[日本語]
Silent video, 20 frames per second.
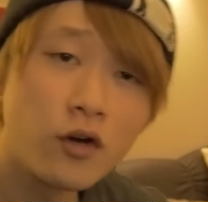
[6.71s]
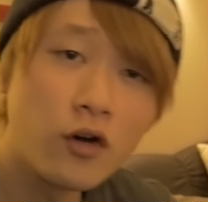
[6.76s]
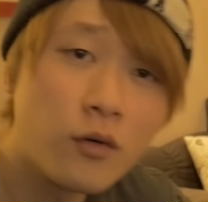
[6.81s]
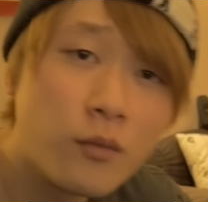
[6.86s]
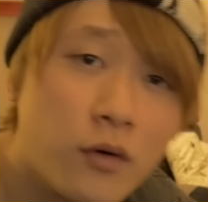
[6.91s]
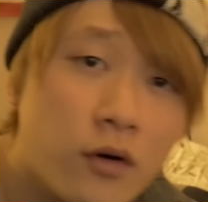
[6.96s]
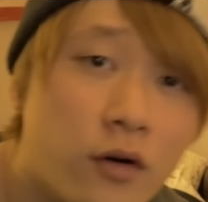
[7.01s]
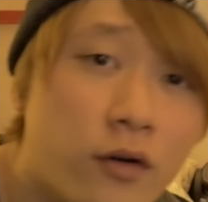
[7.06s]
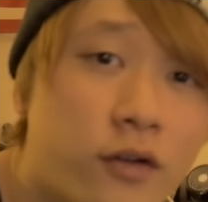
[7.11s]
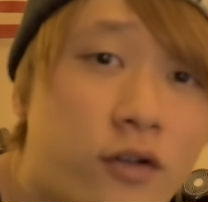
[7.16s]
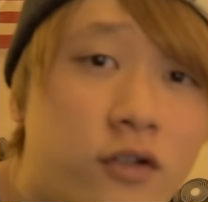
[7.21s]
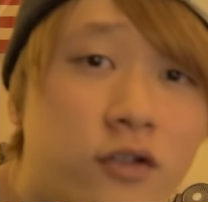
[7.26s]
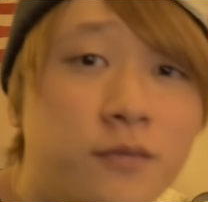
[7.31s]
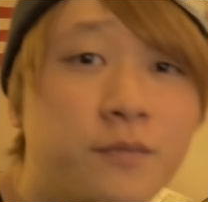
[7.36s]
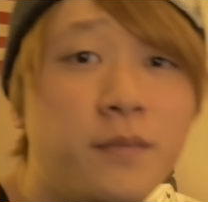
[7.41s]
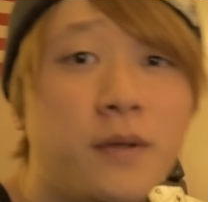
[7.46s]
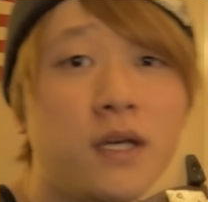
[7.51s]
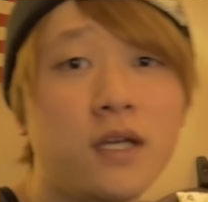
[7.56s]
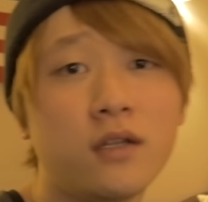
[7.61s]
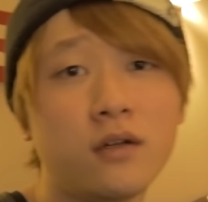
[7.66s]
今日も
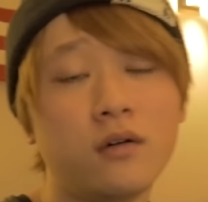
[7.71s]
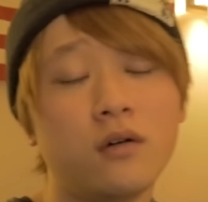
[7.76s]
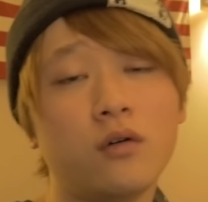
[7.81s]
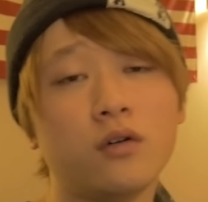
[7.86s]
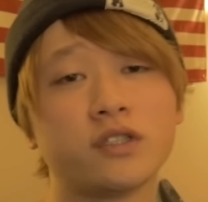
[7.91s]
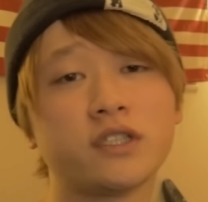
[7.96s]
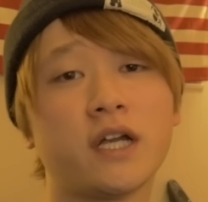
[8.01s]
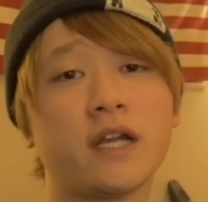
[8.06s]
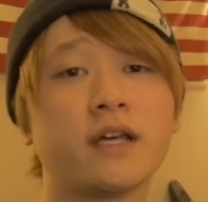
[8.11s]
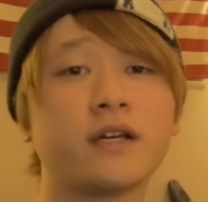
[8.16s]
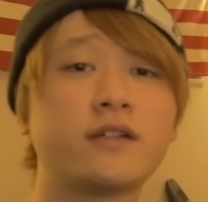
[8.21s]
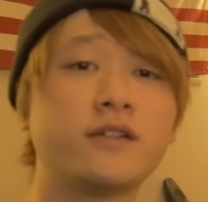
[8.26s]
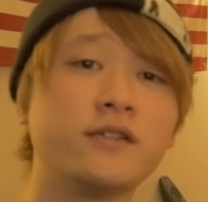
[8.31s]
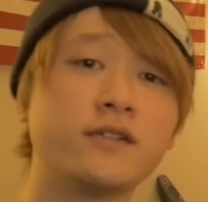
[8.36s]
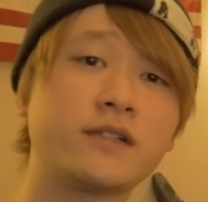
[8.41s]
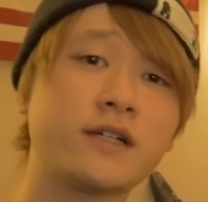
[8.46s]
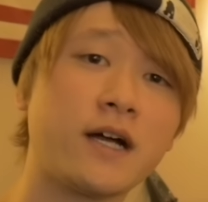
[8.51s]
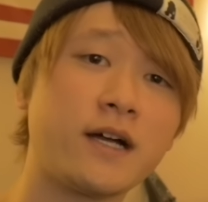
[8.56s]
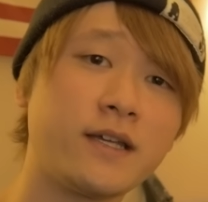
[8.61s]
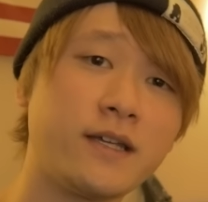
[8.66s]
ゆぴ p のおしゃれ
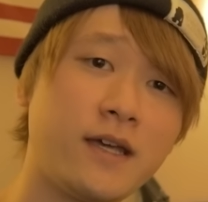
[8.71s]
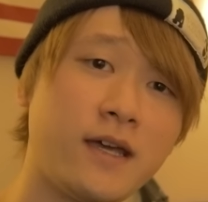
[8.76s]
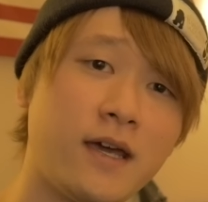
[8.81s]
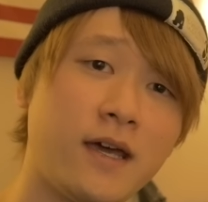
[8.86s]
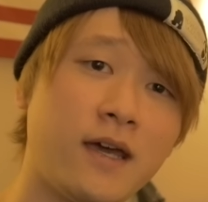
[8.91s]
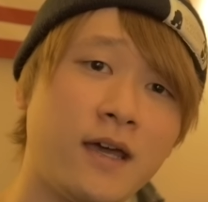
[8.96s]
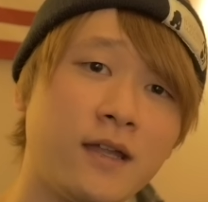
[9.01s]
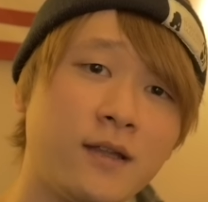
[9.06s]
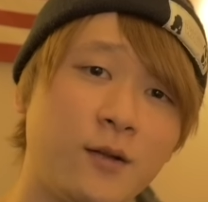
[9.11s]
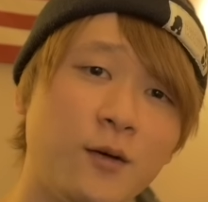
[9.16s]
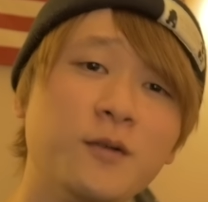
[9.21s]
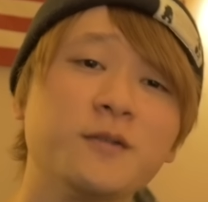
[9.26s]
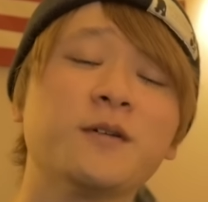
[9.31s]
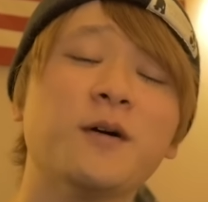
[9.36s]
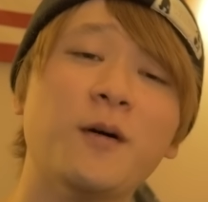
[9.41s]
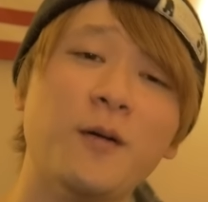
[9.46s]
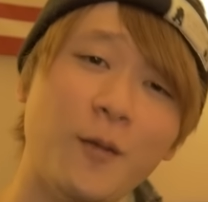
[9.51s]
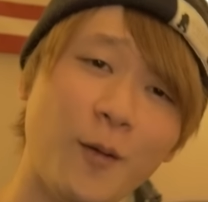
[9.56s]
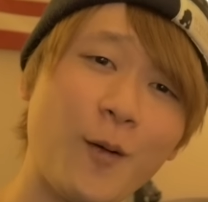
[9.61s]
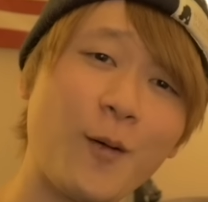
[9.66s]
空間へどう
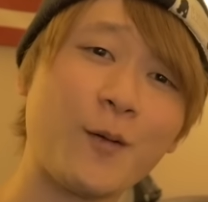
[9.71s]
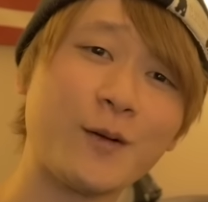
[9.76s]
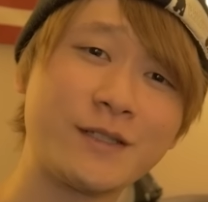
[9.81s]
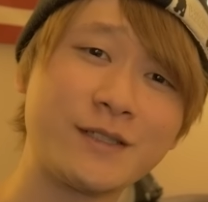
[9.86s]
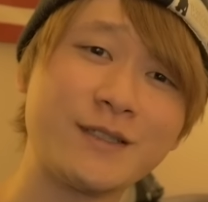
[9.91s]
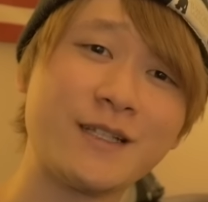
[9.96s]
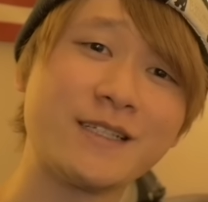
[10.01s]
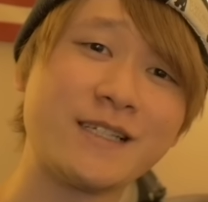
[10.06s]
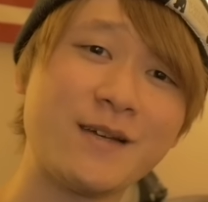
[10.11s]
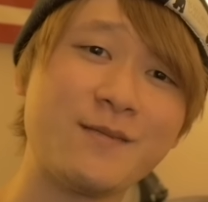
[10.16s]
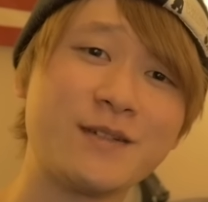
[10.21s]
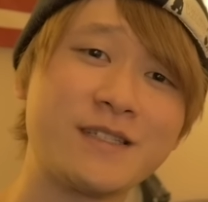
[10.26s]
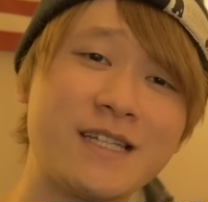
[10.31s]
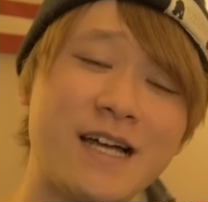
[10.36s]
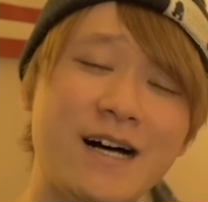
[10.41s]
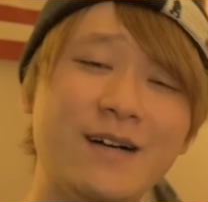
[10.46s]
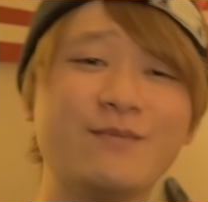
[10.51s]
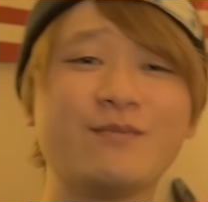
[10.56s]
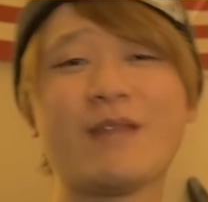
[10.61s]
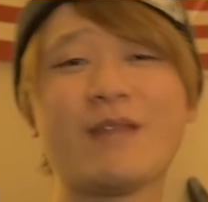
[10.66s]
ぞお越しくださいました